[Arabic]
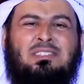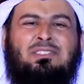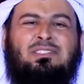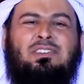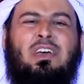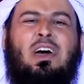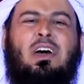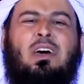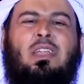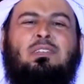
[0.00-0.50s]

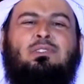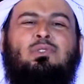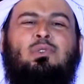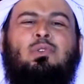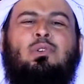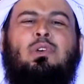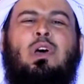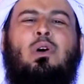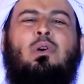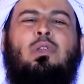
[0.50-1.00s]
جاء
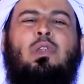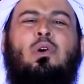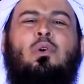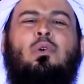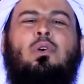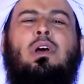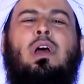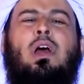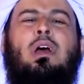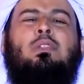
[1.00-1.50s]
رجل يقال
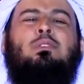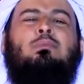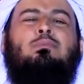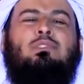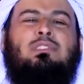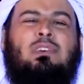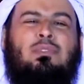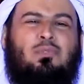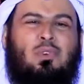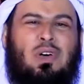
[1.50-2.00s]
له خالد
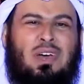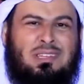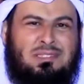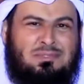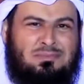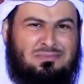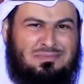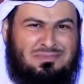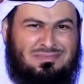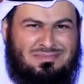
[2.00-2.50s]
بن صفوان
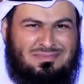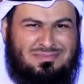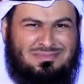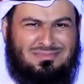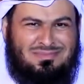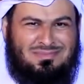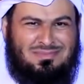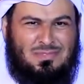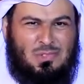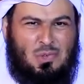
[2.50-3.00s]

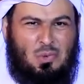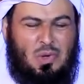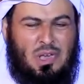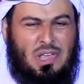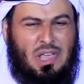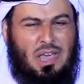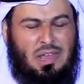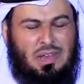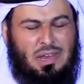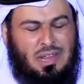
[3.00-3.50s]

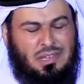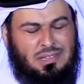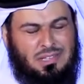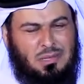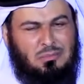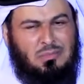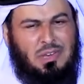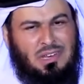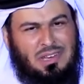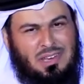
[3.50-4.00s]
وكان
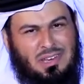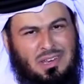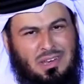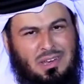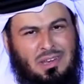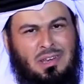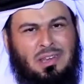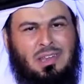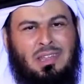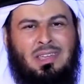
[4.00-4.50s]
نديما
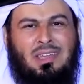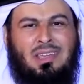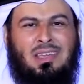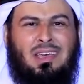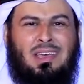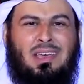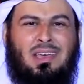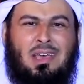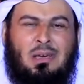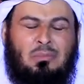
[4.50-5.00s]

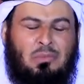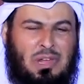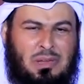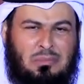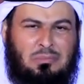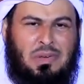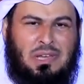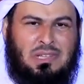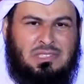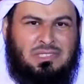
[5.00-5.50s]
لأبو
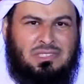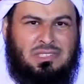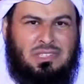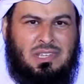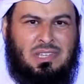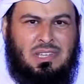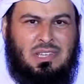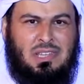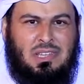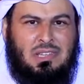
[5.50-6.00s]
العباس
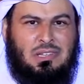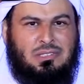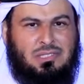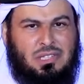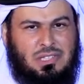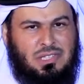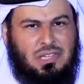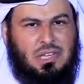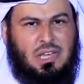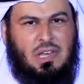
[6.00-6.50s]

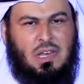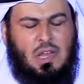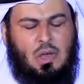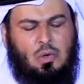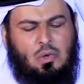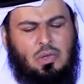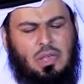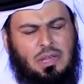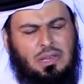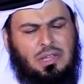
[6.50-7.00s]
صديقا
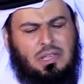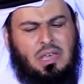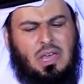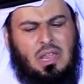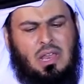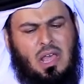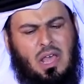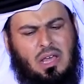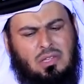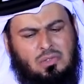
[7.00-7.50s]
له يعني
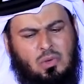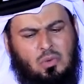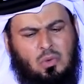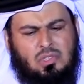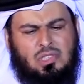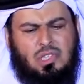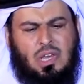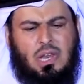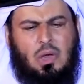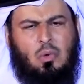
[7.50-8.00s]
كان أحد
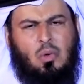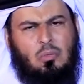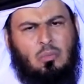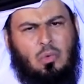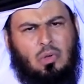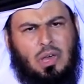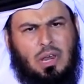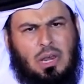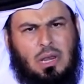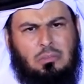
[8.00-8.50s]
الوزراء
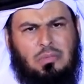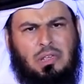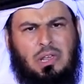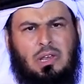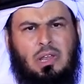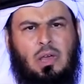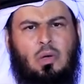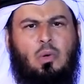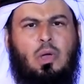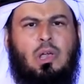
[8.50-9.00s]

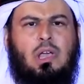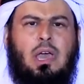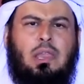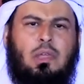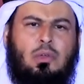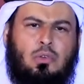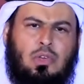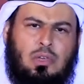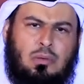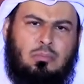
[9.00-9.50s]
والمقربين له
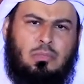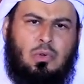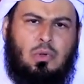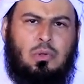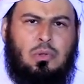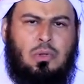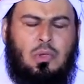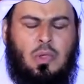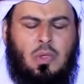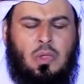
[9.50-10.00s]
وكان يحبه
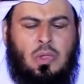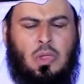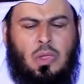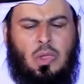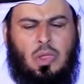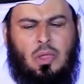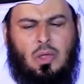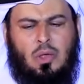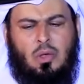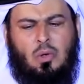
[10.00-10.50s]

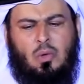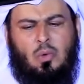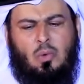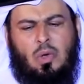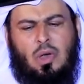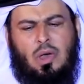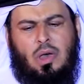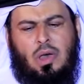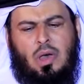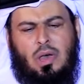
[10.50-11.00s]

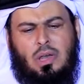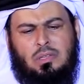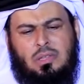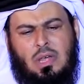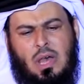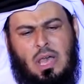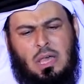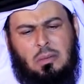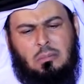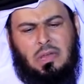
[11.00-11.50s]

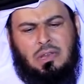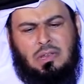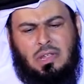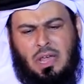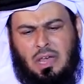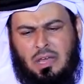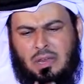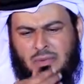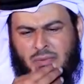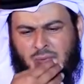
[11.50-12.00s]
ودائما
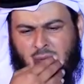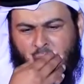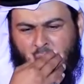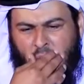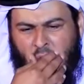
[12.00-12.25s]
يعرف